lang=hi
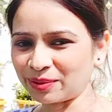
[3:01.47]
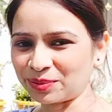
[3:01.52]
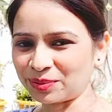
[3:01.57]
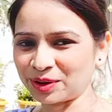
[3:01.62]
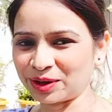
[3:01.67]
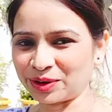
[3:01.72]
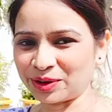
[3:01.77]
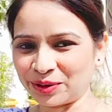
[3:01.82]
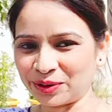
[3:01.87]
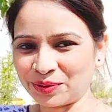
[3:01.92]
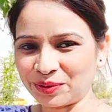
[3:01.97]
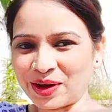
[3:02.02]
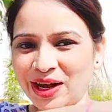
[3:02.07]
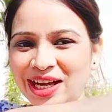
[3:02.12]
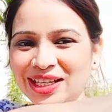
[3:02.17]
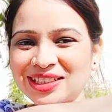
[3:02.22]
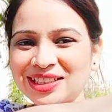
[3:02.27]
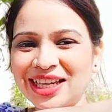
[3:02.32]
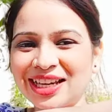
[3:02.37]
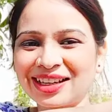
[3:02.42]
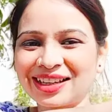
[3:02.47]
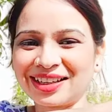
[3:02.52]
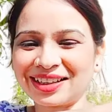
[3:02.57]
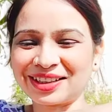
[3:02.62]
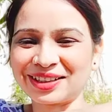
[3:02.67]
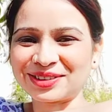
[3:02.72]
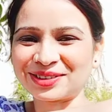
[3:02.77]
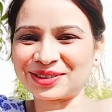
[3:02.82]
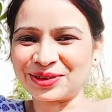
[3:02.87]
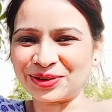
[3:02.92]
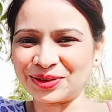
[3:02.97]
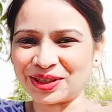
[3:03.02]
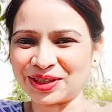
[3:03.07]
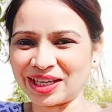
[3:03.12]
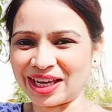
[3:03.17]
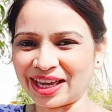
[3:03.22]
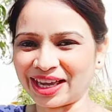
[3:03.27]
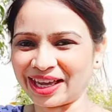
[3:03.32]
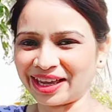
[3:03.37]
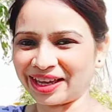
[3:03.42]
अपने को वहाँ जा कर के सो
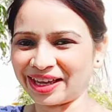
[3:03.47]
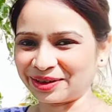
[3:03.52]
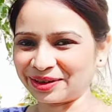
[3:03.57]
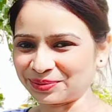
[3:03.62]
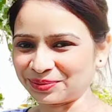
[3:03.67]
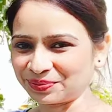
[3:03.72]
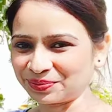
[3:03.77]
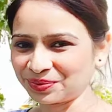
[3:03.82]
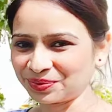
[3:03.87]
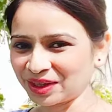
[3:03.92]
गया है अब